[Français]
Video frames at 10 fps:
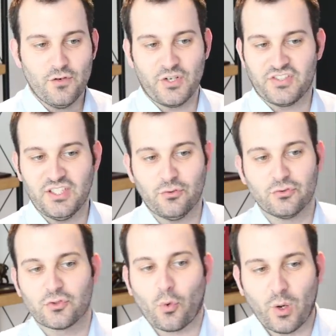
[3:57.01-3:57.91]
Voici
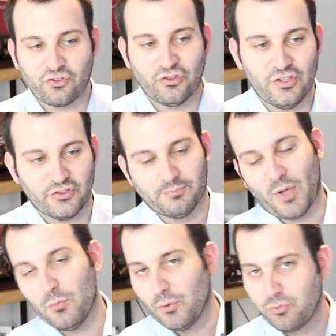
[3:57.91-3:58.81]
donc trois choses,
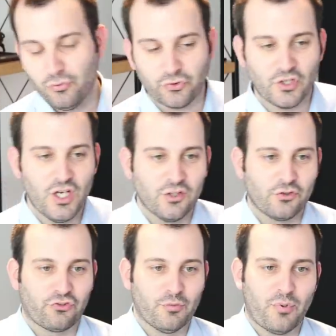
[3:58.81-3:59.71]
un peu plus,
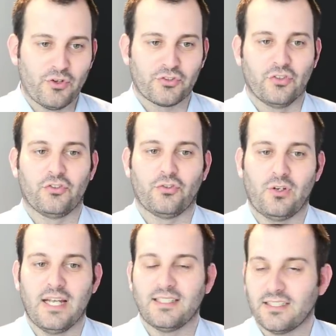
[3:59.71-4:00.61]
que je pense
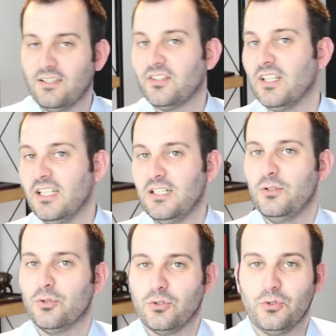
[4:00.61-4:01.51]
sur la crise et
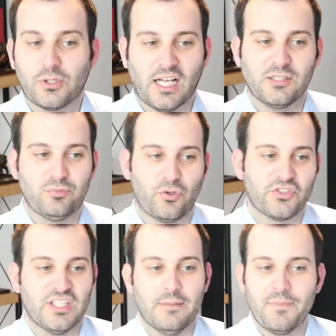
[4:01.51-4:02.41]
le, crack
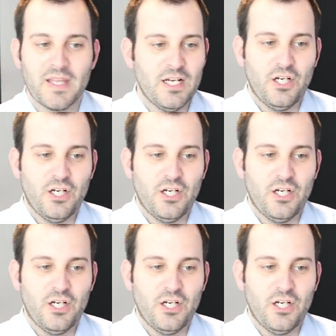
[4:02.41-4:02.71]
boursier.